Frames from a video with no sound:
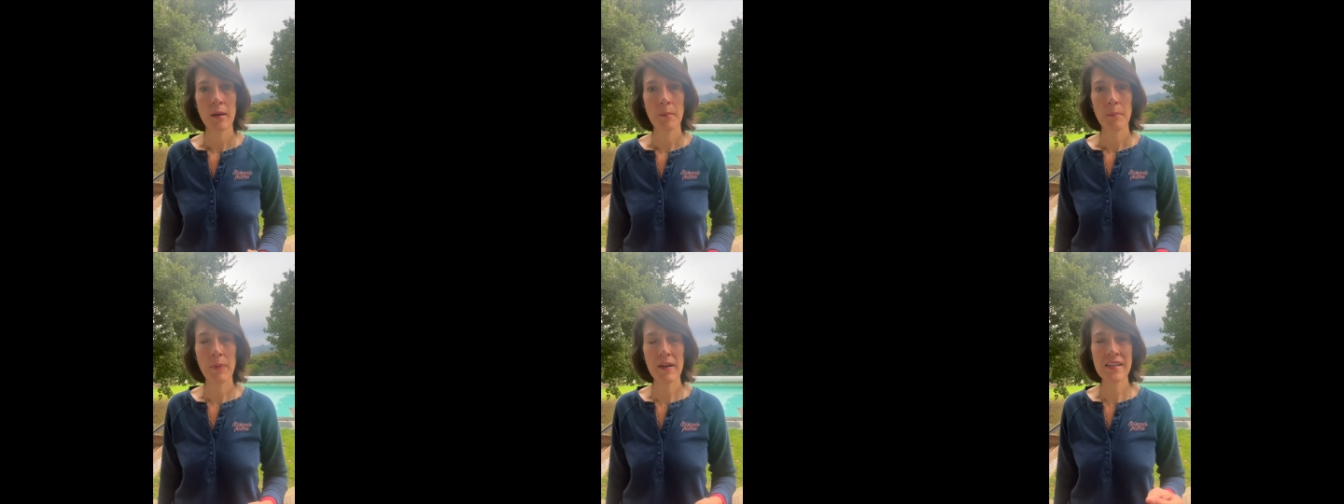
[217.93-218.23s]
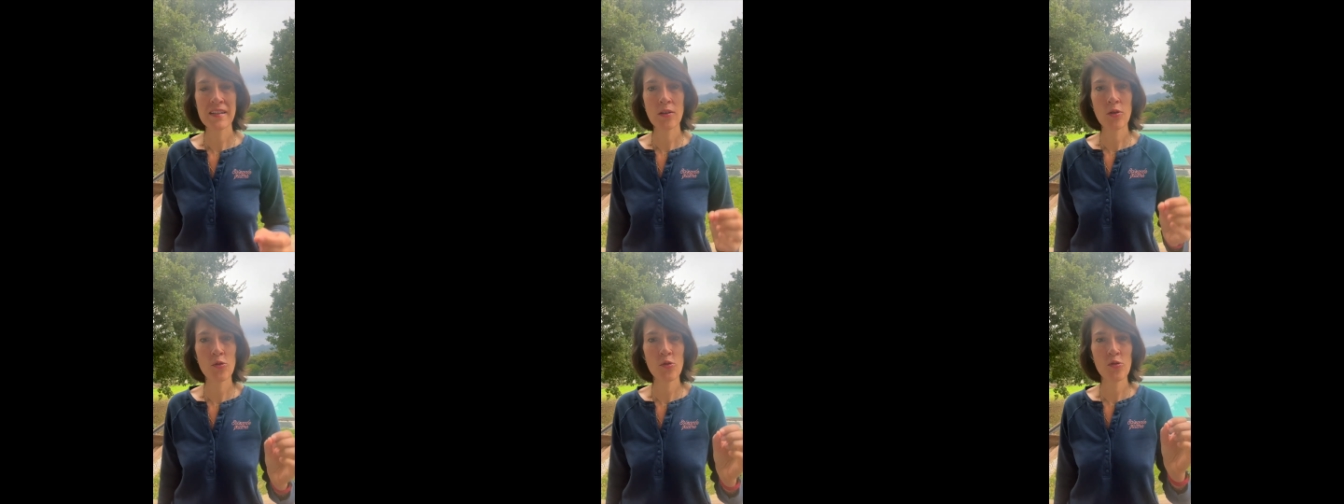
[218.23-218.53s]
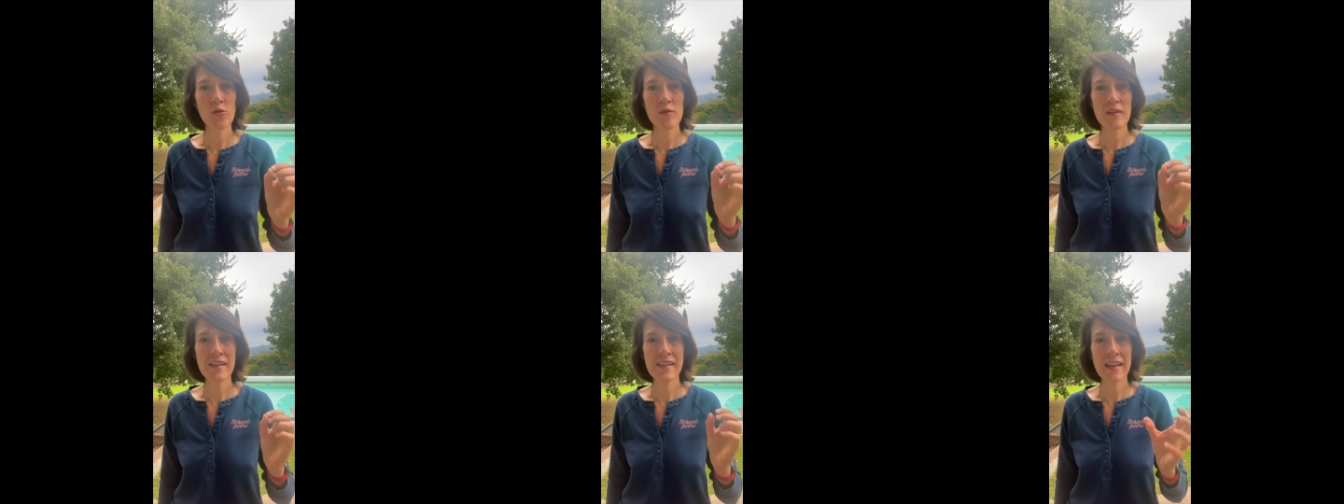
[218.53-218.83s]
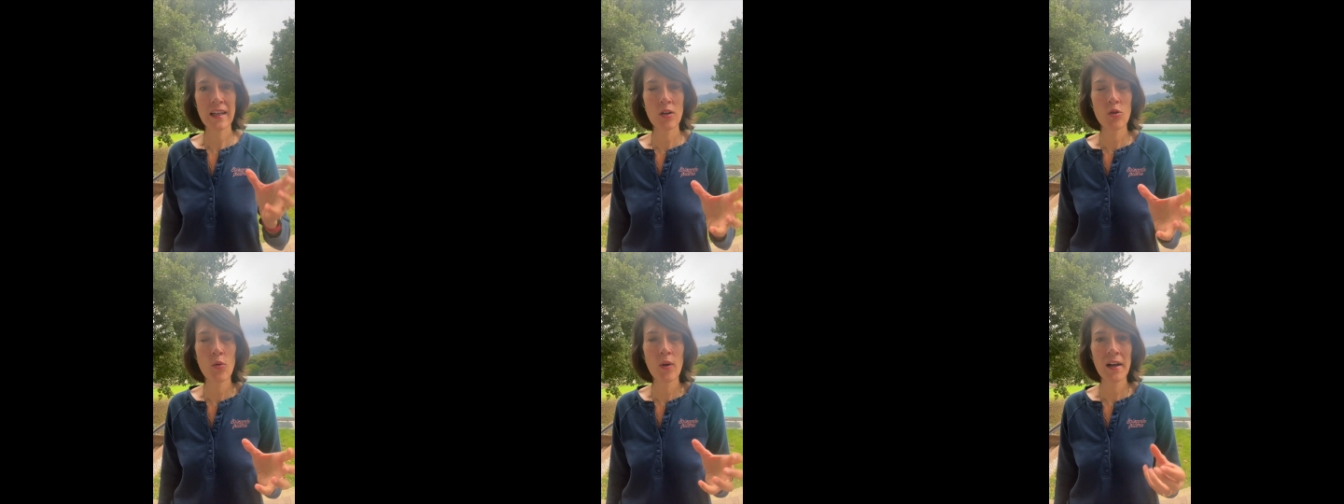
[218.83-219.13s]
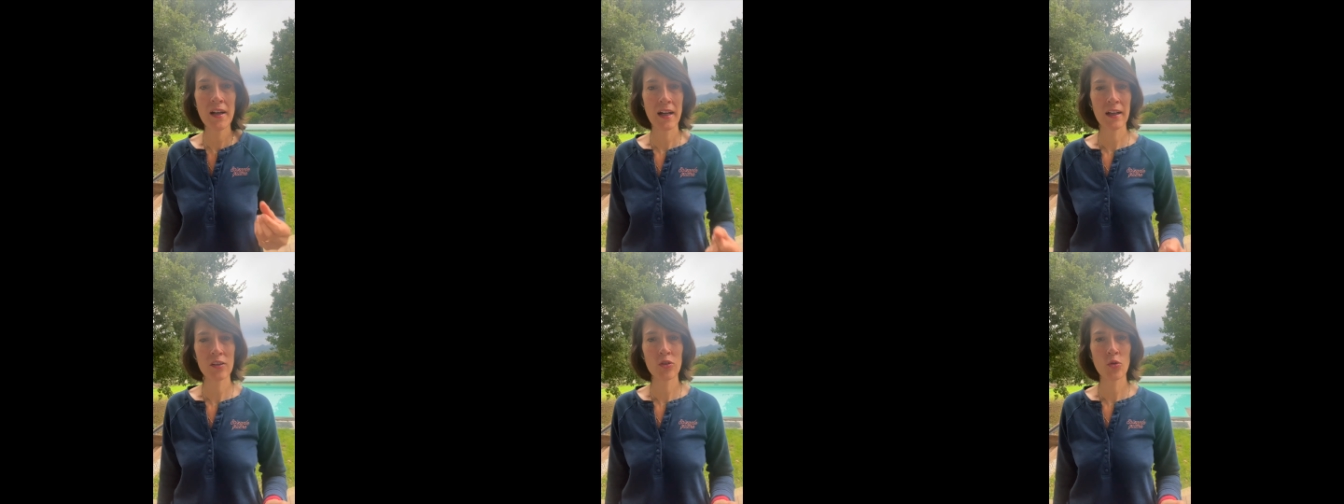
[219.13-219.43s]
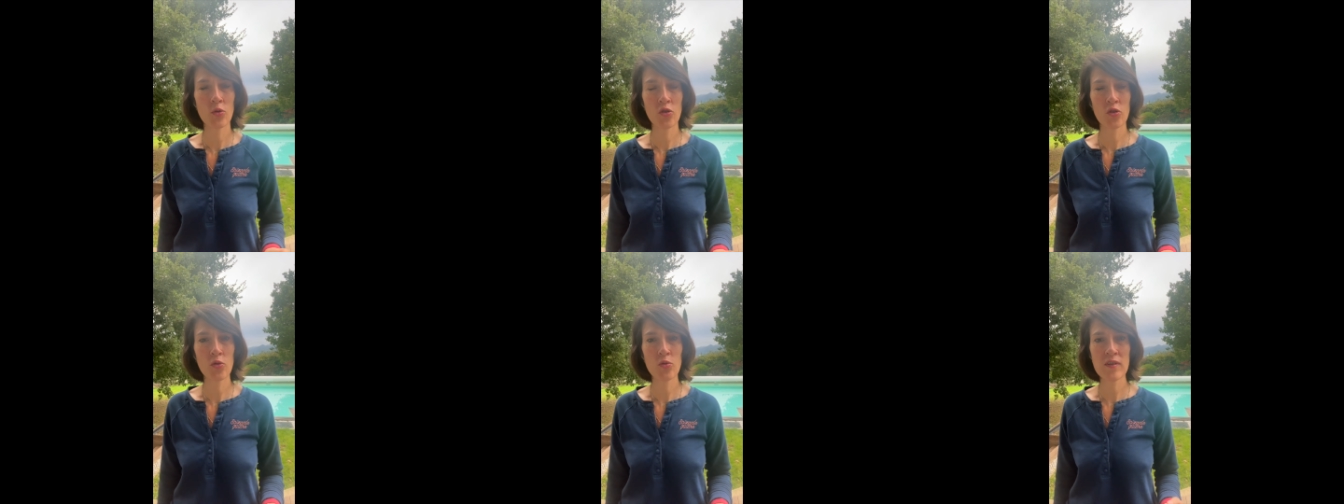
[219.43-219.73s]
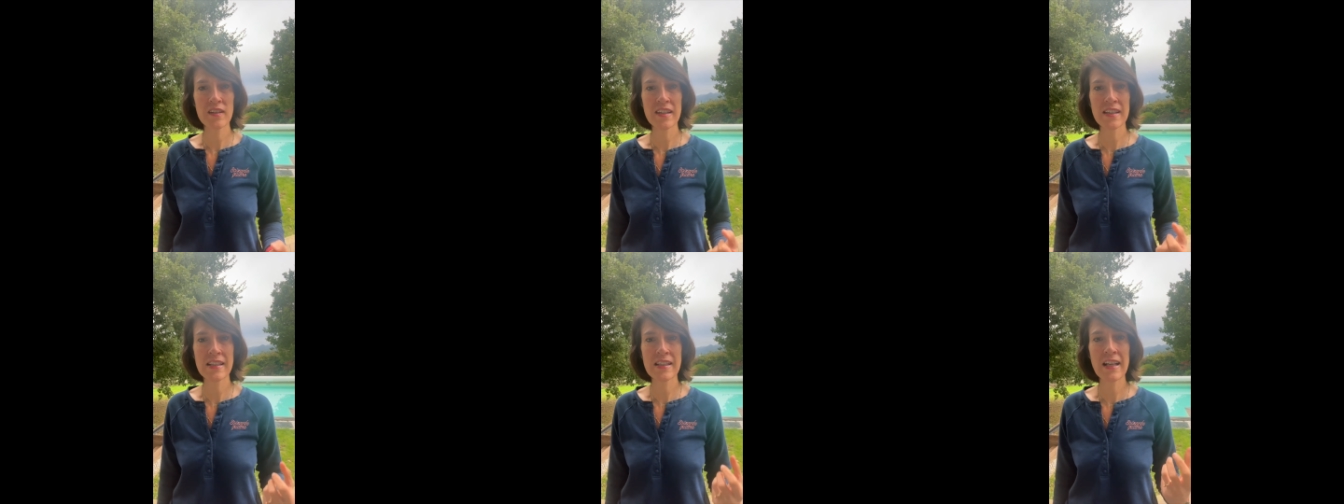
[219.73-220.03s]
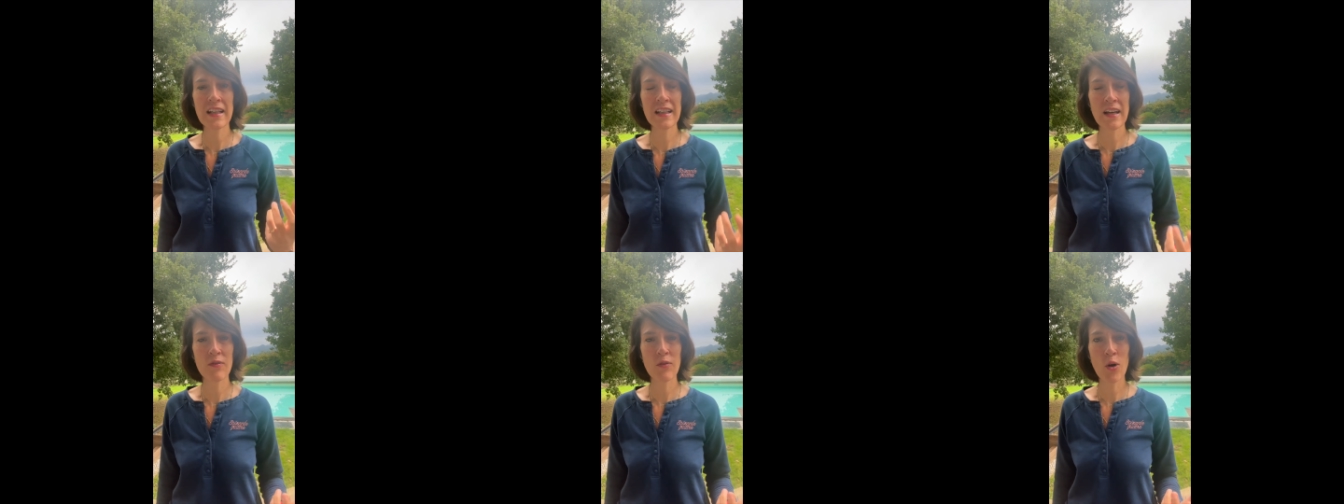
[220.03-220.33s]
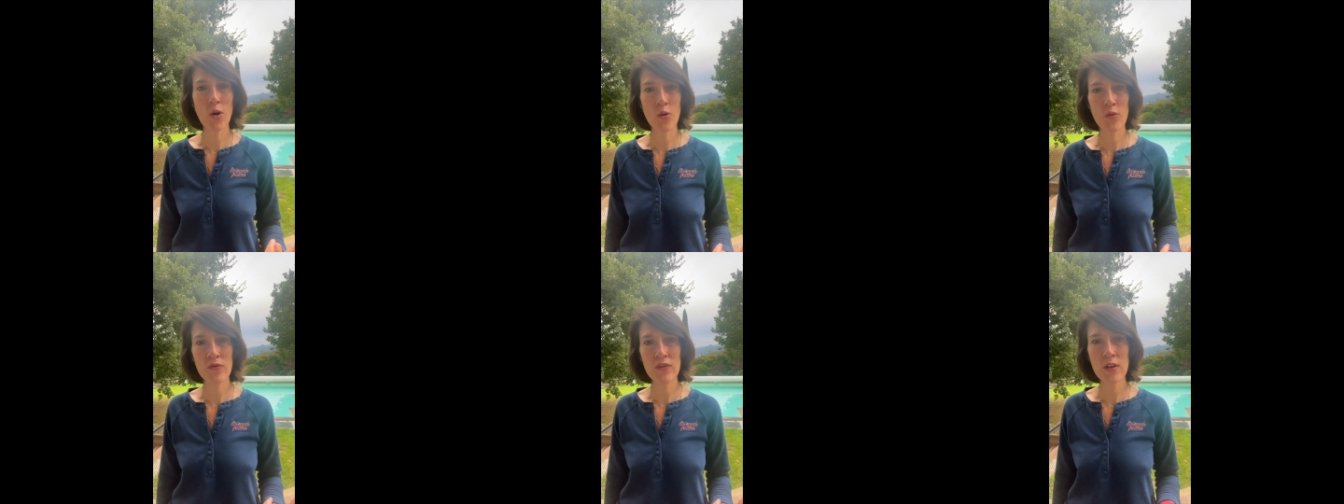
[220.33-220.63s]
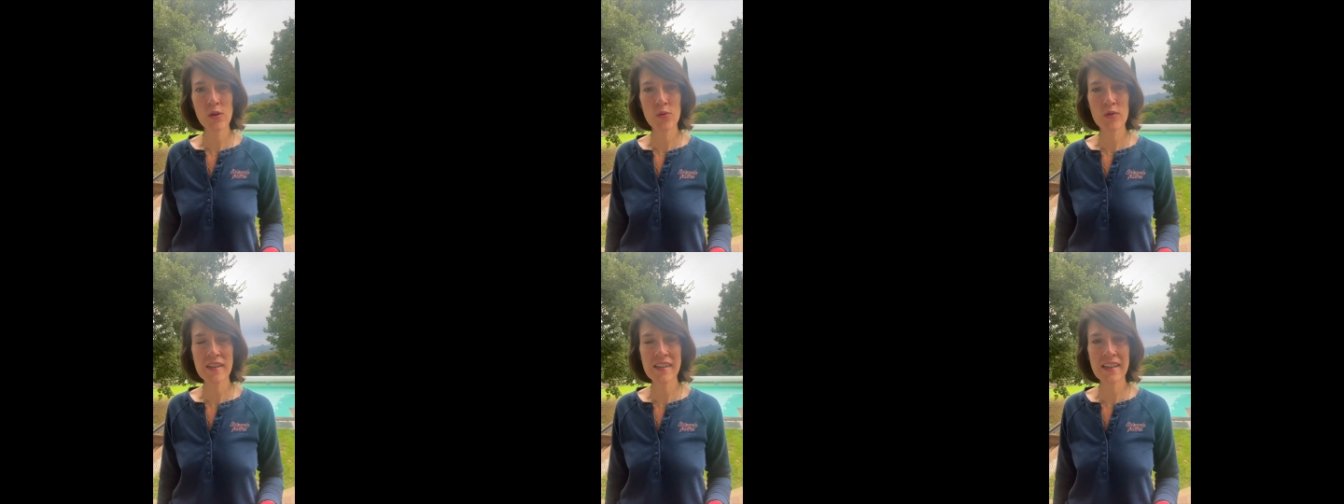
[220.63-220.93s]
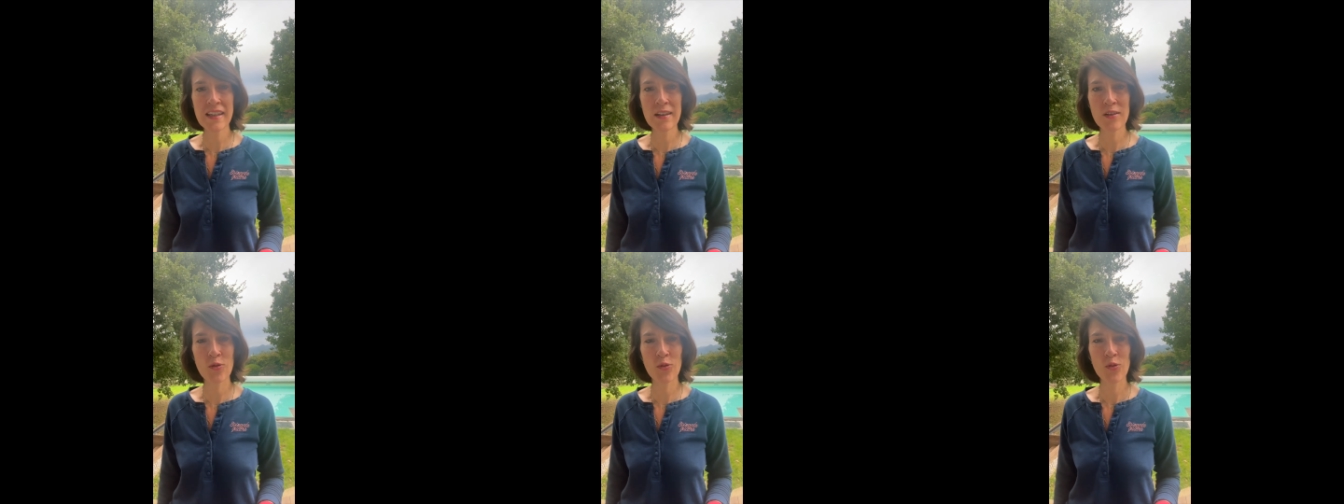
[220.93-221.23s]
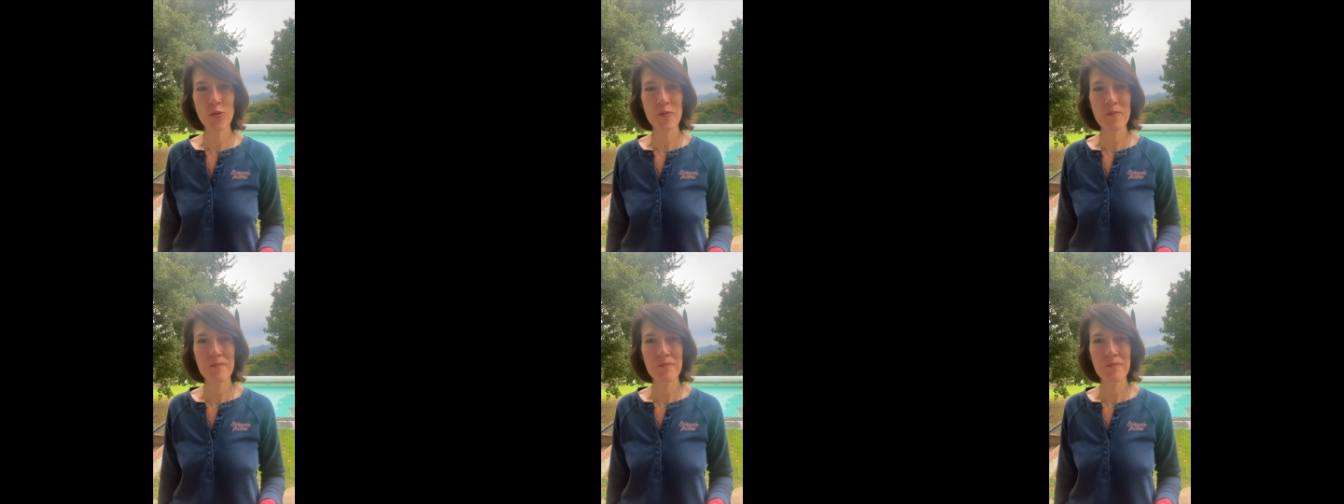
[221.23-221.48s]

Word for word: Parce que c'est quoi l'intention si ce n'est d'avoir envie aussi de